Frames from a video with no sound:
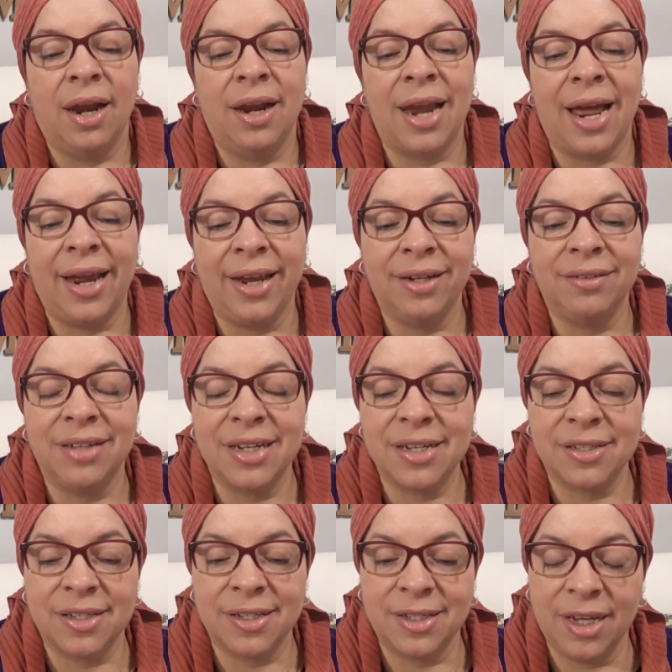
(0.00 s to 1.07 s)
la gente
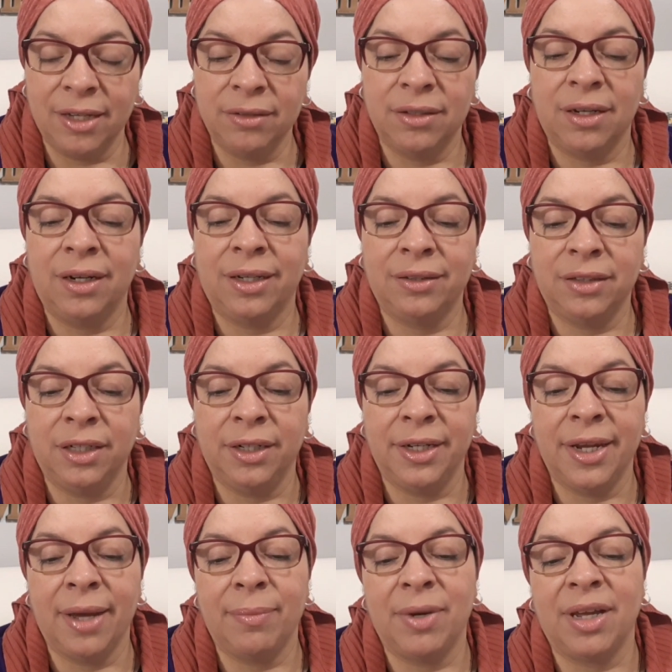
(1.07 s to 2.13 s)
que se sienta en las
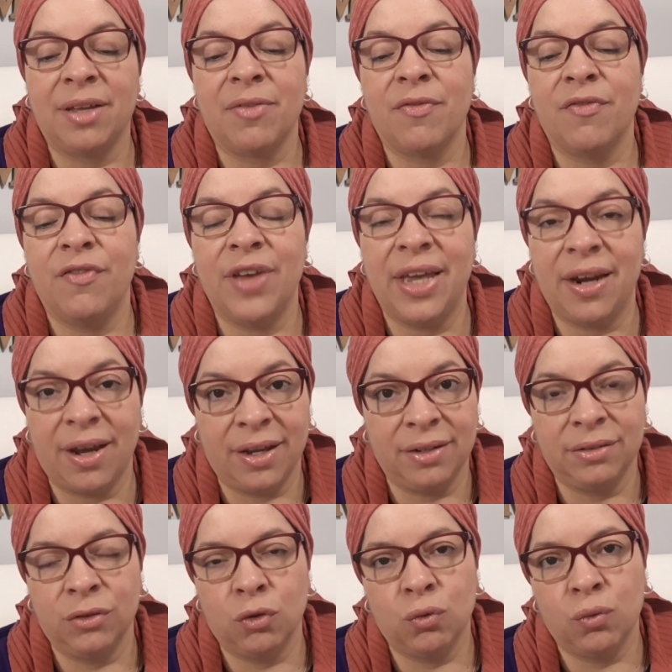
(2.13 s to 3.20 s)
tinieblas
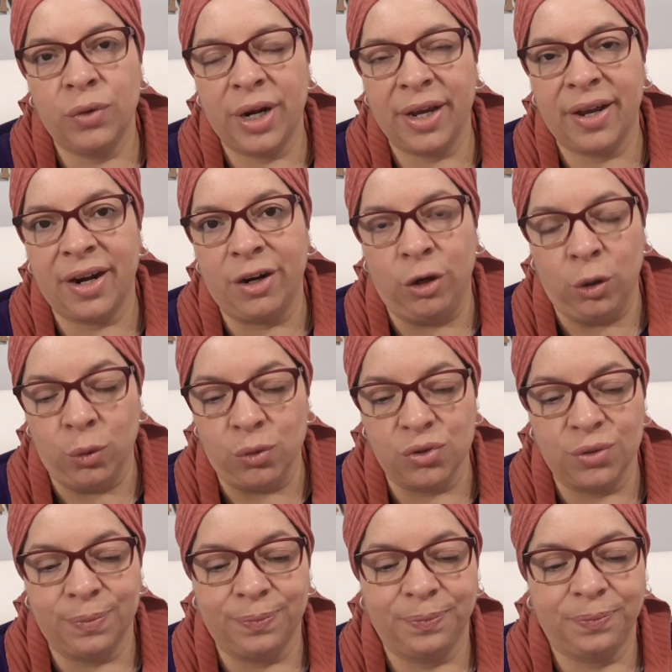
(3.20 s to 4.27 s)
verán una gran
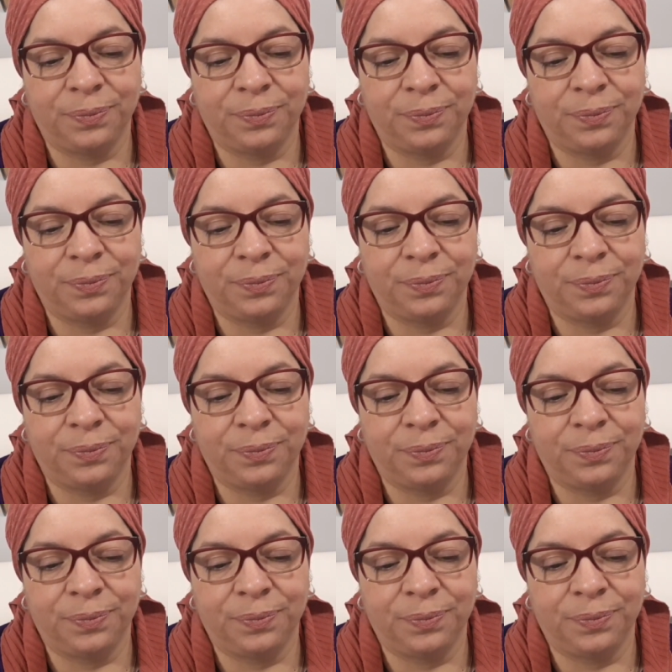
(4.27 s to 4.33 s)
luz.